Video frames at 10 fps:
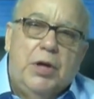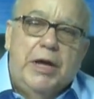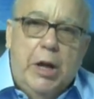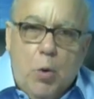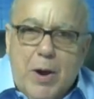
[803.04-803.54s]

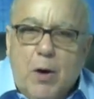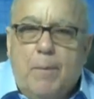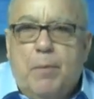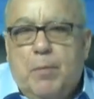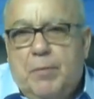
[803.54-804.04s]
y
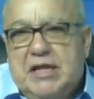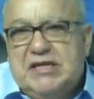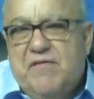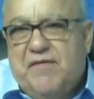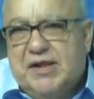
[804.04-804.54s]
luego
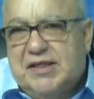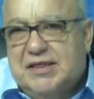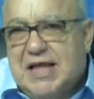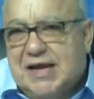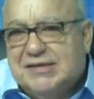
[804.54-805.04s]

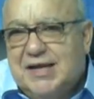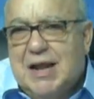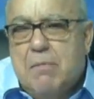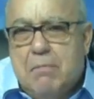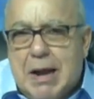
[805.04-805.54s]
desinfectarse
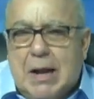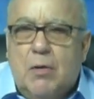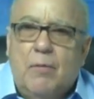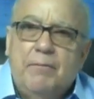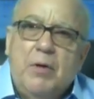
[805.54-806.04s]
las
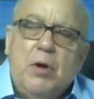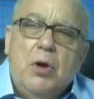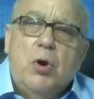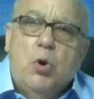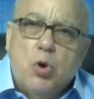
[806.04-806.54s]
manos
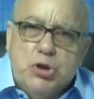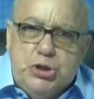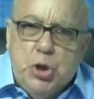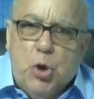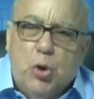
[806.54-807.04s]
con
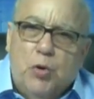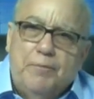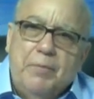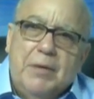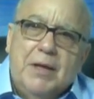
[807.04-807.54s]
yodo
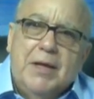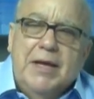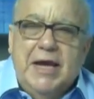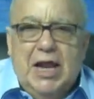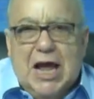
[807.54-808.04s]

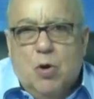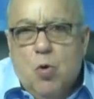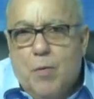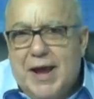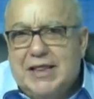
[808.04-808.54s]
y las
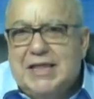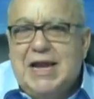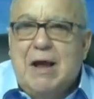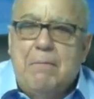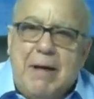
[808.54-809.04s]
cubetas
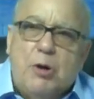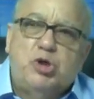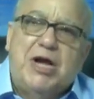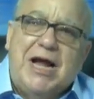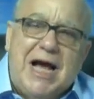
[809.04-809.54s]
y las
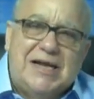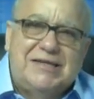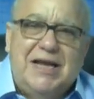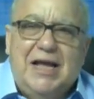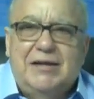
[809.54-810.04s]
manos
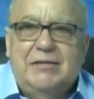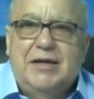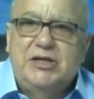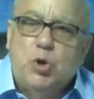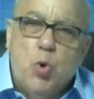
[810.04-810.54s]
secárselas,
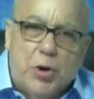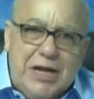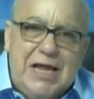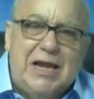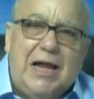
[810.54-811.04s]

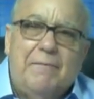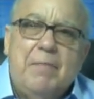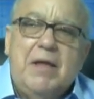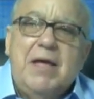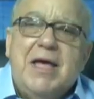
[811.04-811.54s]
escurrirlas
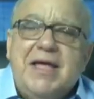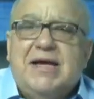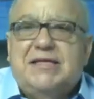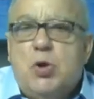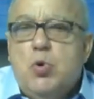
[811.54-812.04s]
y
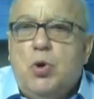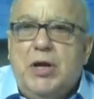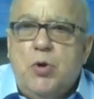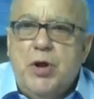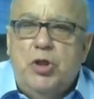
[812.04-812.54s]
hacer
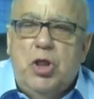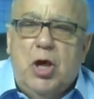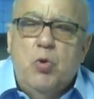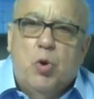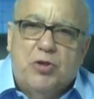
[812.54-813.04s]
un,
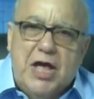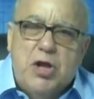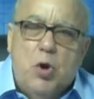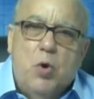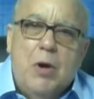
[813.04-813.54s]
un
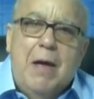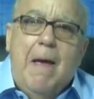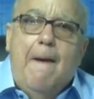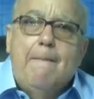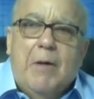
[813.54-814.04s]
ordeño
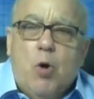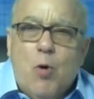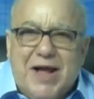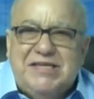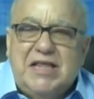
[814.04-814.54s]

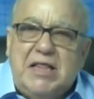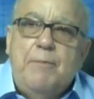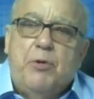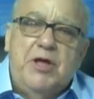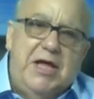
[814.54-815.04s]
con ese
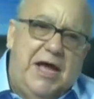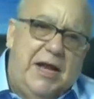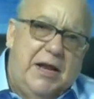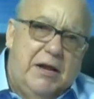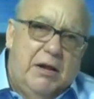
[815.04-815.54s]
tipo de
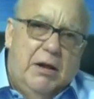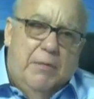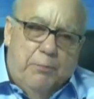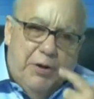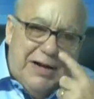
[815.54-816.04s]
higiene,
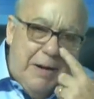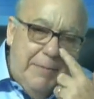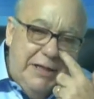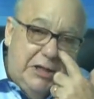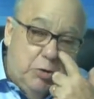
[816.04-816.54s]
pues
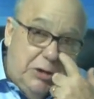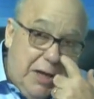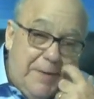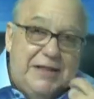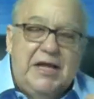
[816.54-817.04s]
realmente
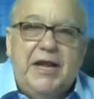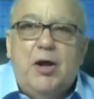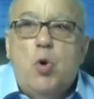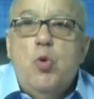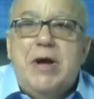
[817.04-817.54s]
usted va a
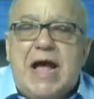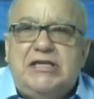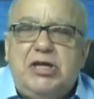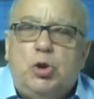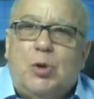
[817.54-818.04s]
tener un
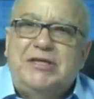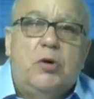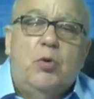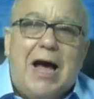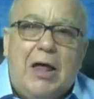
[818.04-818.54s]
éxito
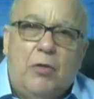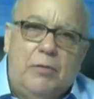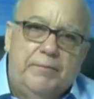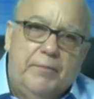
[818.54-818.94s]
asegurado.